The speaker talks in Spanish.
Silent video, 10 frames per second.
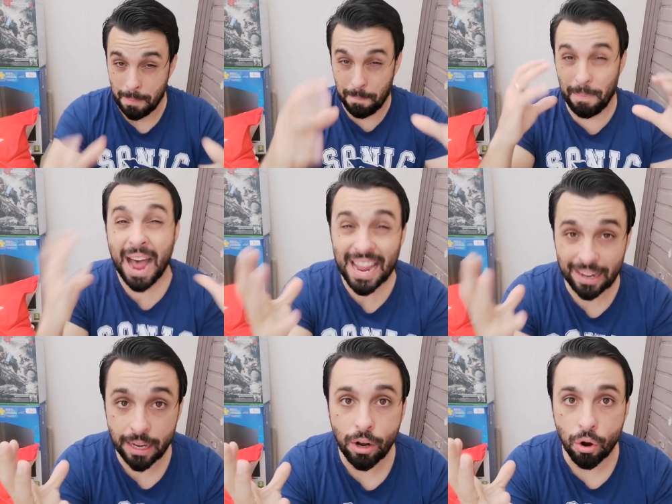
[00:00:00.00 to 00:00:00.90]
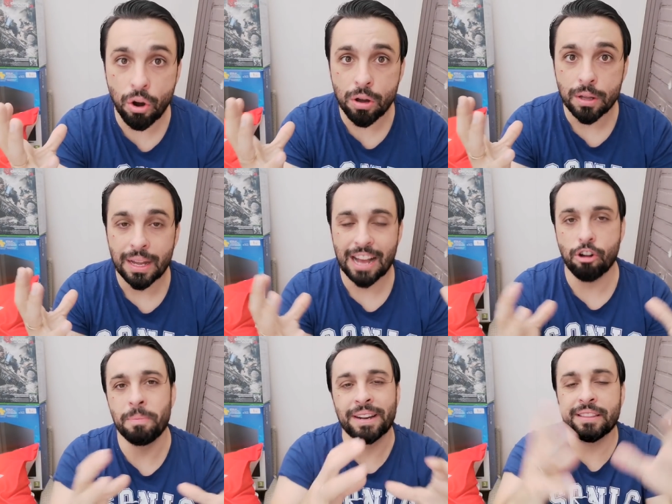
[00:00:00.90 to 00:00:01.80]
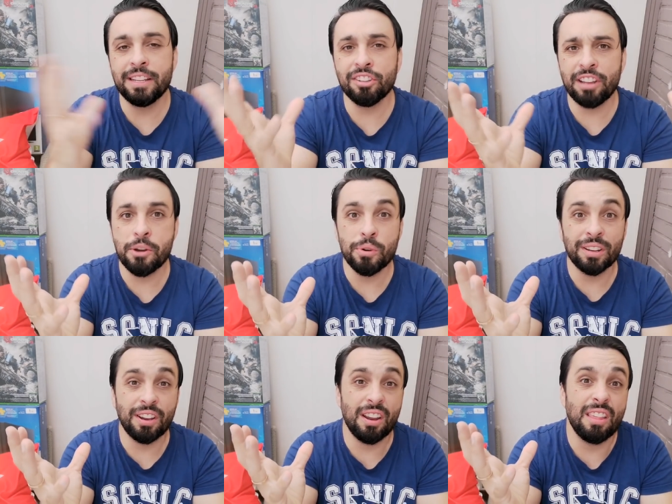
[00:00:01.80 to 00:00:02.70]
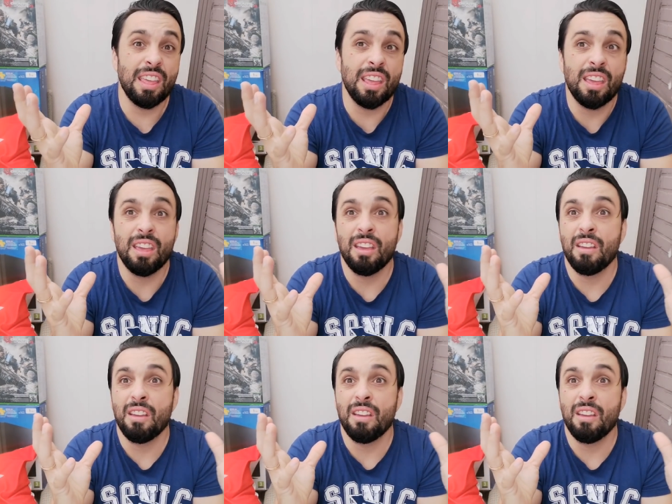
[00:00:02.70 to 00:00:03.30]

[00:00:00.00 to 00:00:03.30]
mágico a convertirse en un SSD